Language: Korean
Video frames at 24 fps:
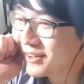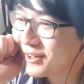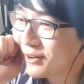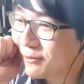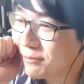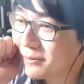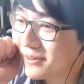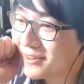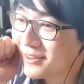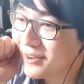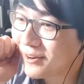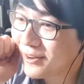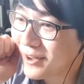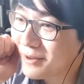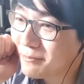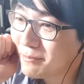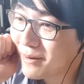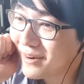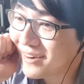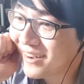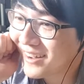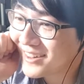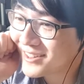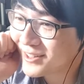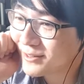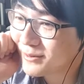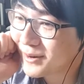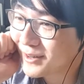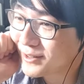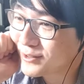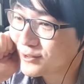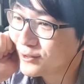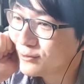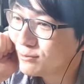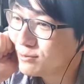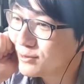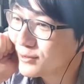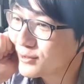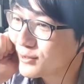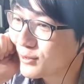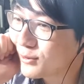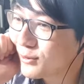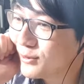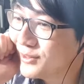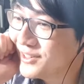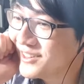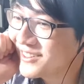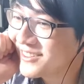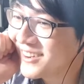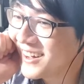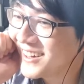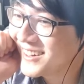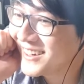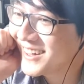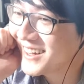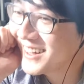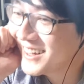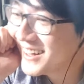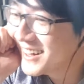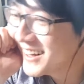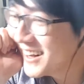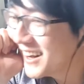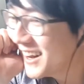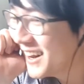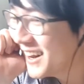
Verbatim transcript: 막 역, 역행방 가서 막 술풍 쏘고 있는 거 아니야?